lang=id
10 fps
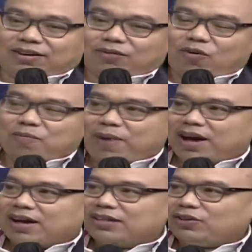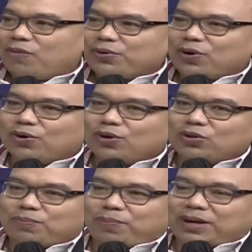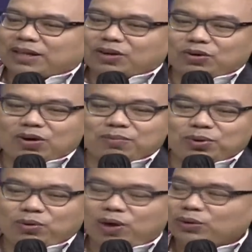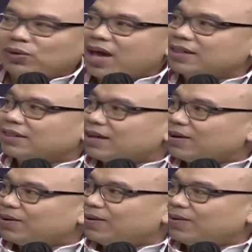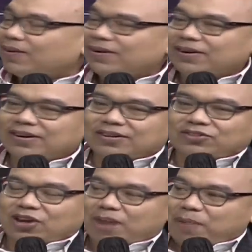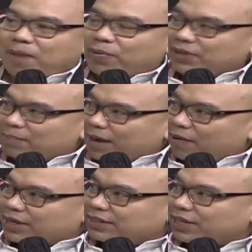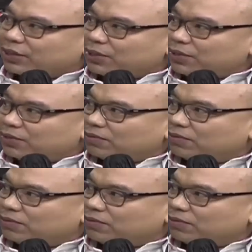Wong Pak Hendro Priyono itu pada tahun 2002 itu nantang kok. Siapapun yang melawan Al Zaitun